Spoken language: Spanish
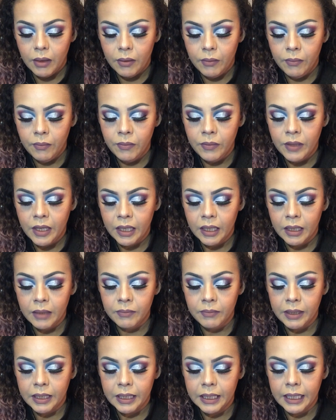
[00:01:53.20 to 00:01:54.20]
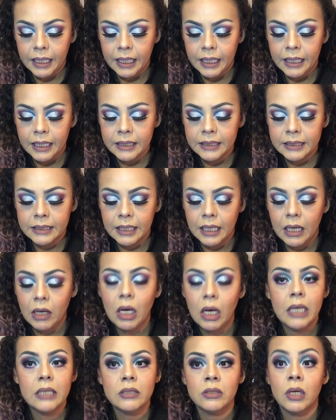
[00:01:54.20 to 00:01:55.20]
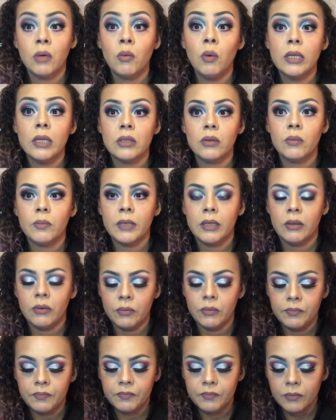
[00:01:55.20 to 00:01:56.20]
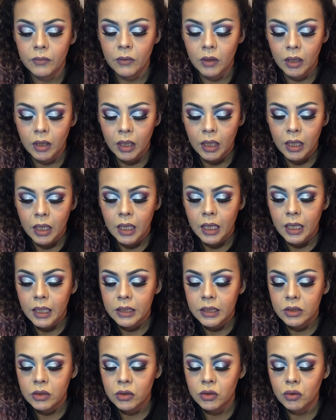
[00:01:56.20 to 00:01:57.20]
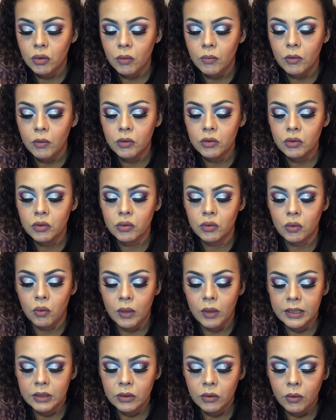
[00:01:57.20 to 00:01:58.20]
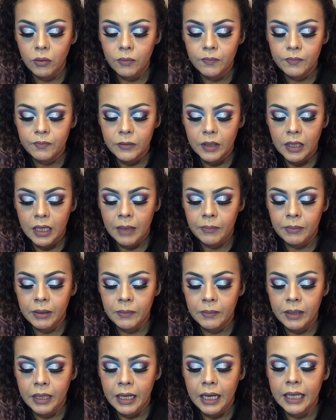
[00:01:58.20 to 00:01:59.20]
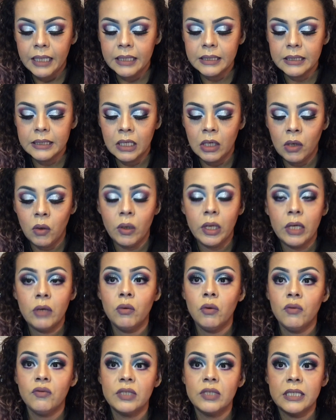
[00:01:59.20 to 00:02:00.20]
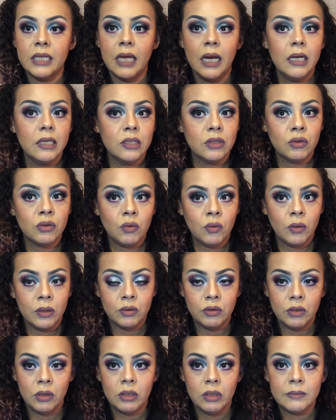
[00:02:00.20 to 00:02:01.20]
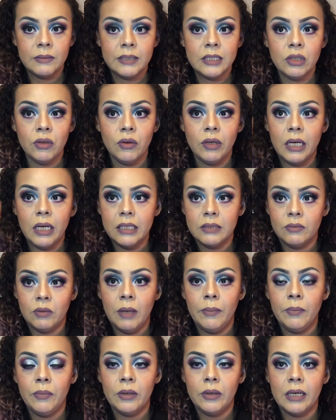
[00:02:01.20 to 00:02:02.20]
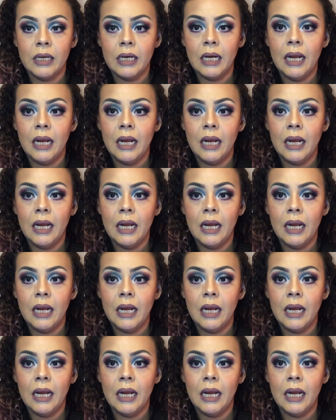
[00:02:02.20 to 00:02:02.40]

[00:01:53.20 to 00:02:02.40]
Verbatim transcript: Déjenme que es el de cuatro, perdón. Somos cuatro. La primera es el oficial. Cuando se las mencione les voy a poner